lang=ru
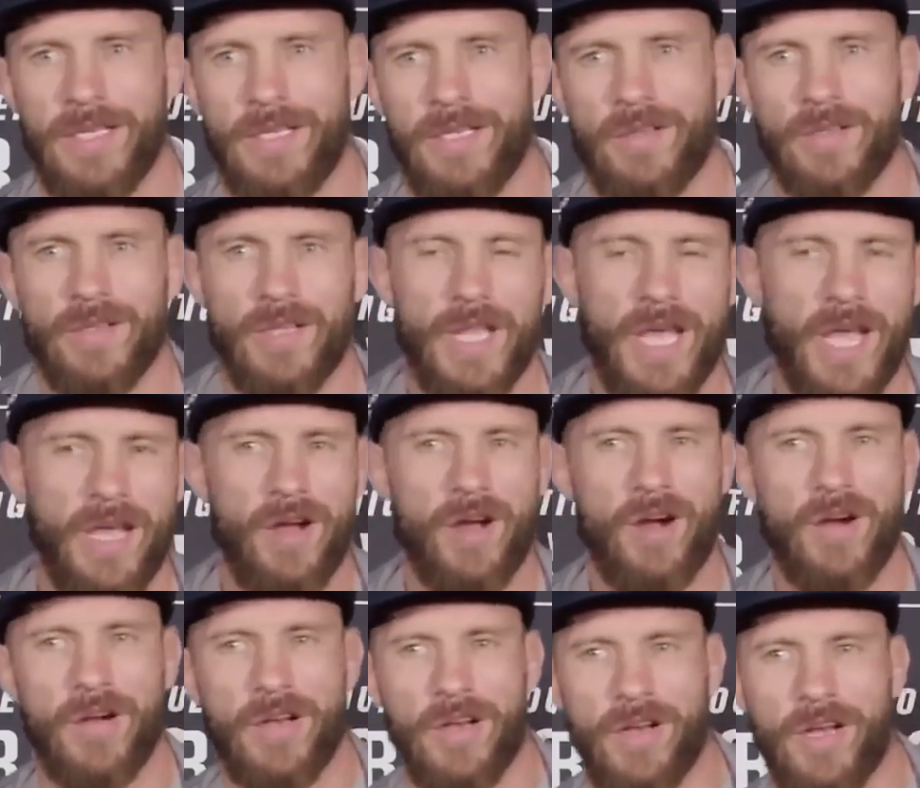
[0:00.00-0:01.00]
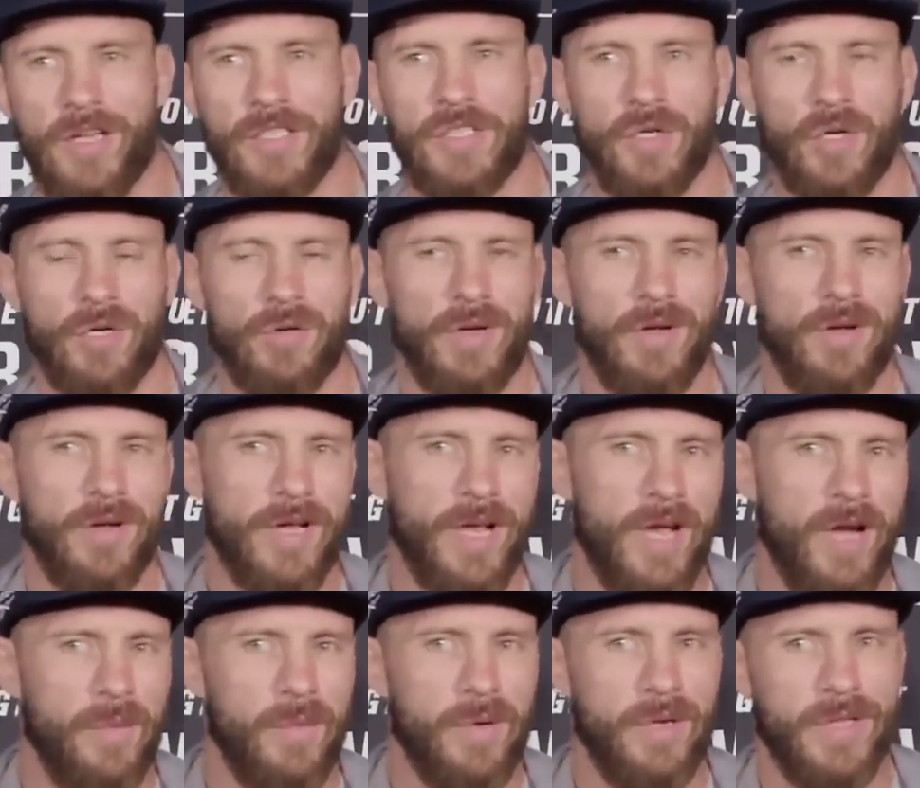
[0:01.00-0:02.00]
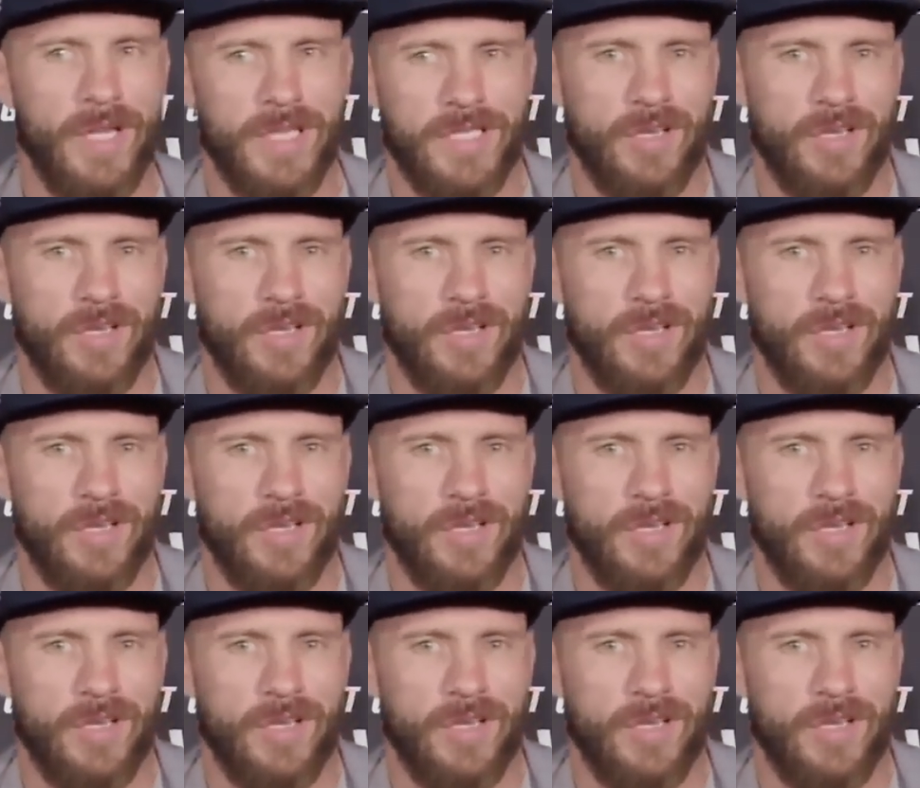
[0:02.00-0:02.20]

На протяжении всей этой недели вы меня